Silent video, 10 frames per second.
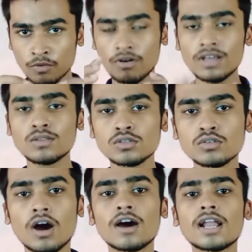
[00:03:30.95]
वहीं
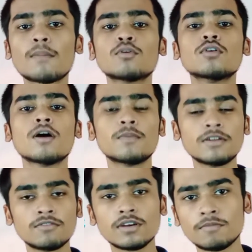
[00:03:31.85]
दोस्तों अगर आपको
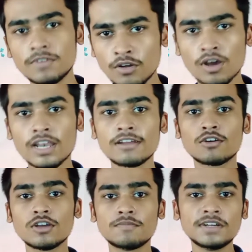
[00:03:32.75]
अपने वीडियो के लिए
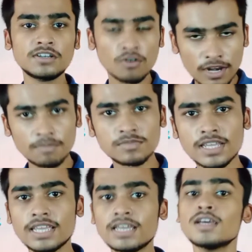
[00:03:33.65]
कोई वीडियो क्लिप
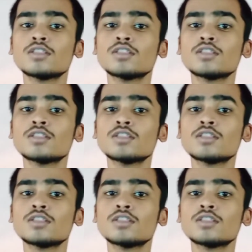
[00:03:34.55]
चाहिए